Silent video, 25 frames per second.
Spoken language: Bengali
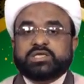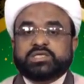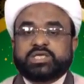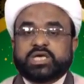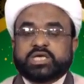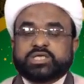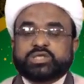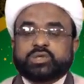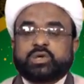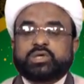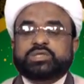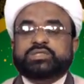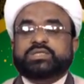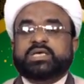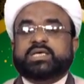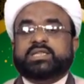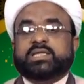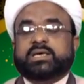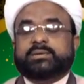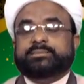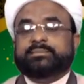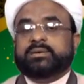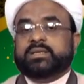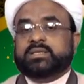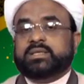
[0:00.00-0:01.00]
শেষ ওসেত
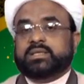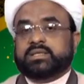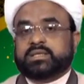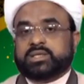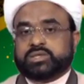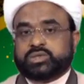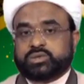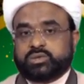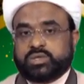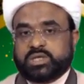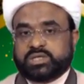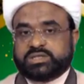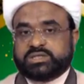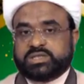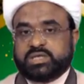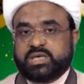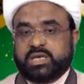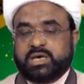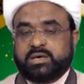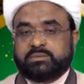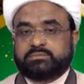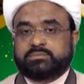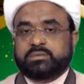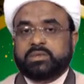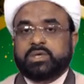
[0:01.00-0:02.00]
আপনাদেরকে
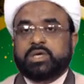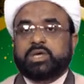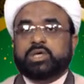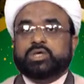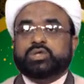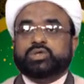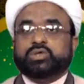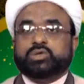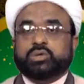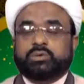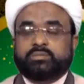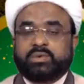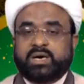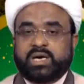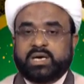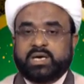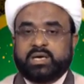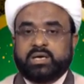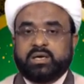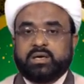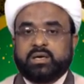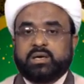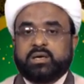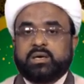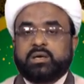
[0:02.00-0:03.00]
শোনাচ্ছিলাম
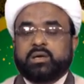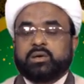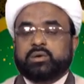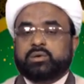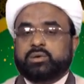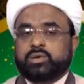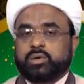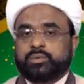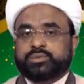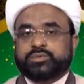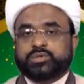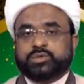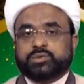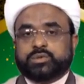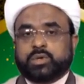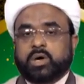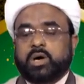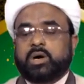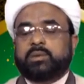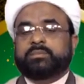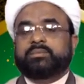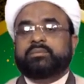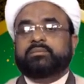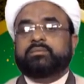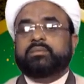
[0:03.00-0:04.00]
সময় খুব
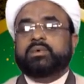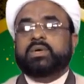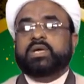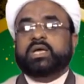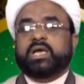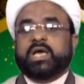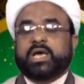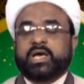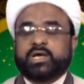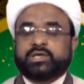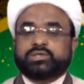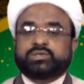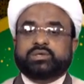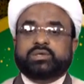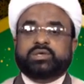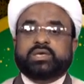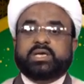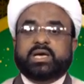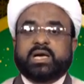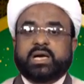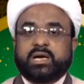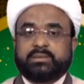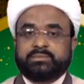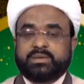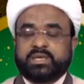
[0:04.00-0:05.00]
কম এই
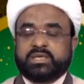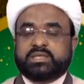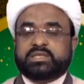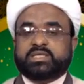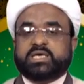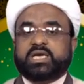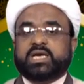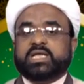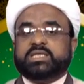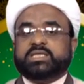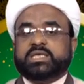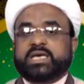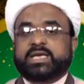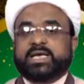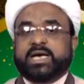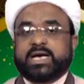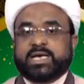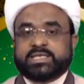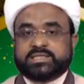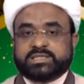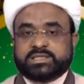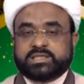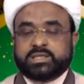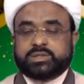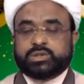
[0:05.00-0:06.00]
জন্যে আমি তাড়াতাড়ি
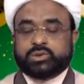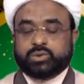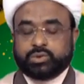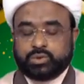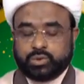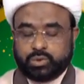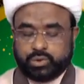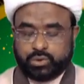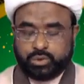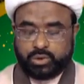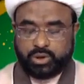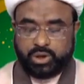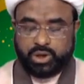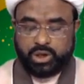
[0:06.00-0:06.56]
আজকে শুধু